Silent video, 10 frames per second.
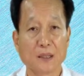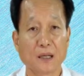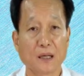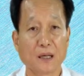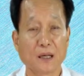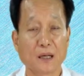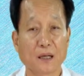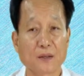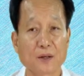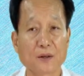
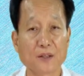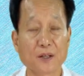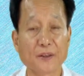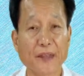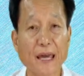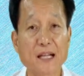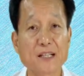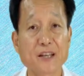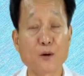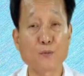어, 청년
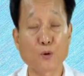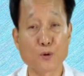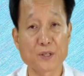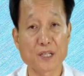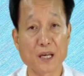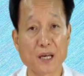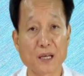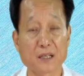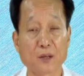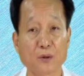내일 체험
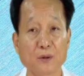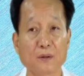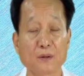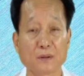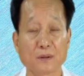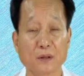공제 제도는